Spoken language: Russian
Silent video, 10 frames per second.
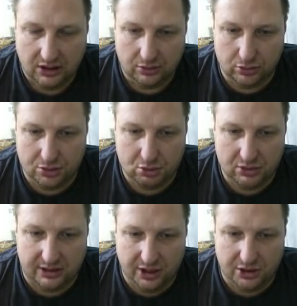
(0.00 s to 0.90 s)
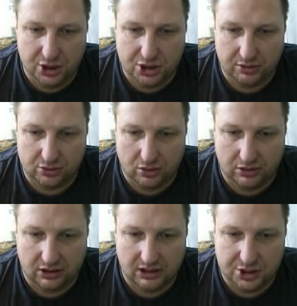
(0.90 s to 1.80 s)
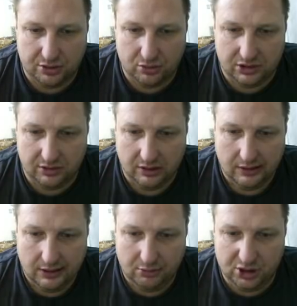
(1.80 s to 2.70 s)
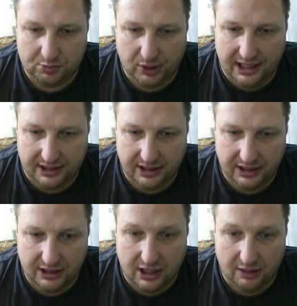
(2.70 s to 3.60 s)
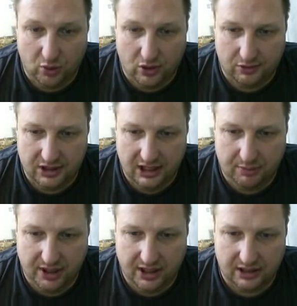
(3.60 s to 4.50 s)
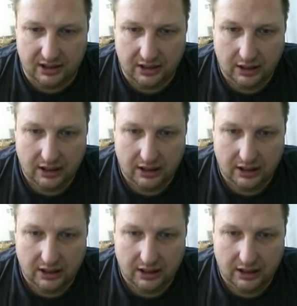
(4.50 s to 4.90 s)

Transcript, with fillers: Ну, в общем, да, 3000 золота дальше, ну, это бесплатное. Энергоблоков дали, приятно.